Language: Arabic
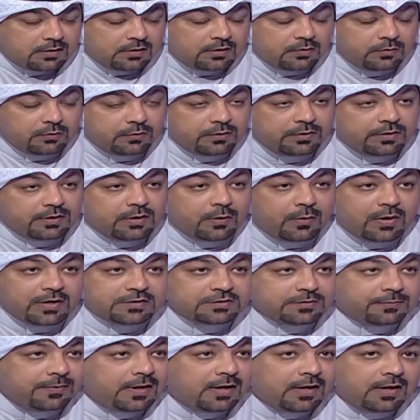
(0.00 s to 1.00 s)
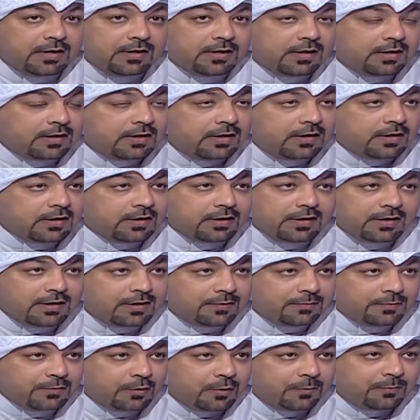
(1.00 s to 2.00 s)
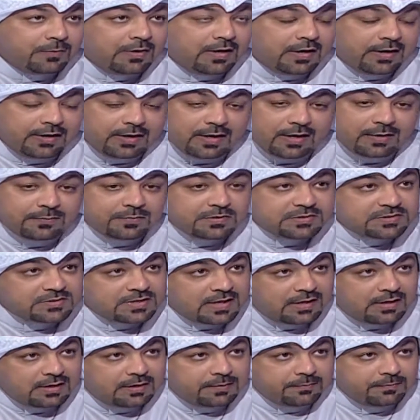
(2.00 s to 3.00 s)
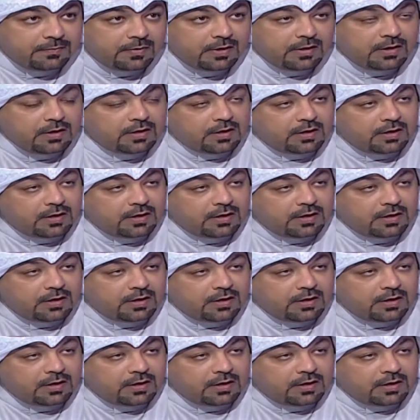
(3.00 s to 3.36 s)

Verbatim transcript: يعني واحنا واجب علينا ان احنا كلنا يوم من الايام نسلم